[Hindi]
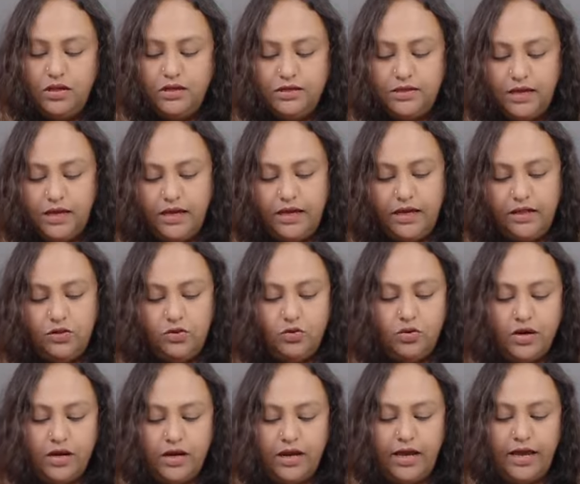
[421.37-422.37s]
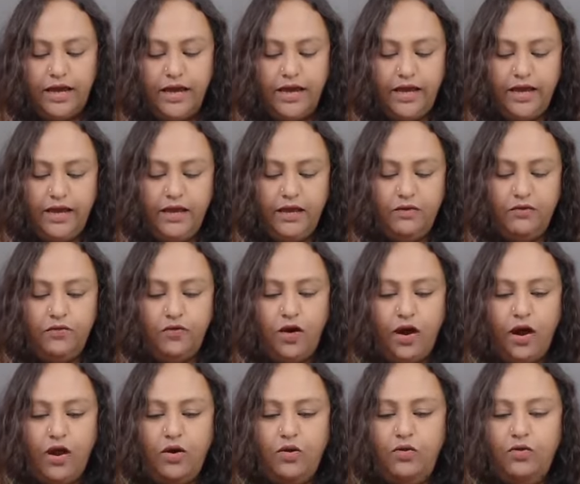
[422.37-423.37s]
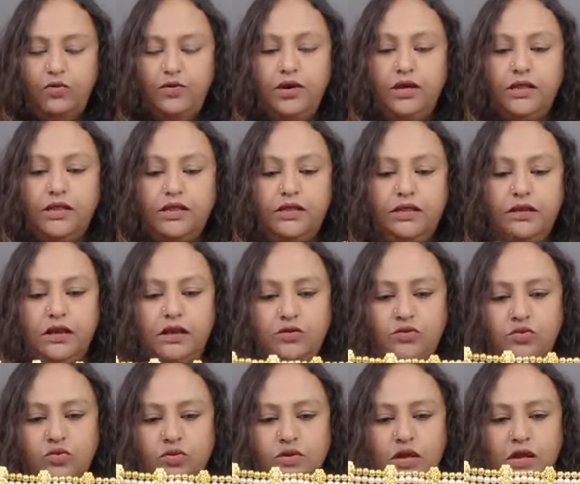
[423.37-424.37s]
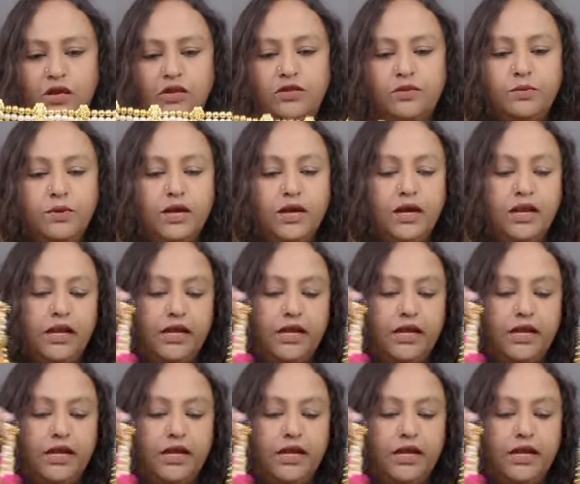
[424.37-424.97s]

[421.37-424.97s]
सा ये तोरण आया है वाह कितना सुंदर है इसमें गणेश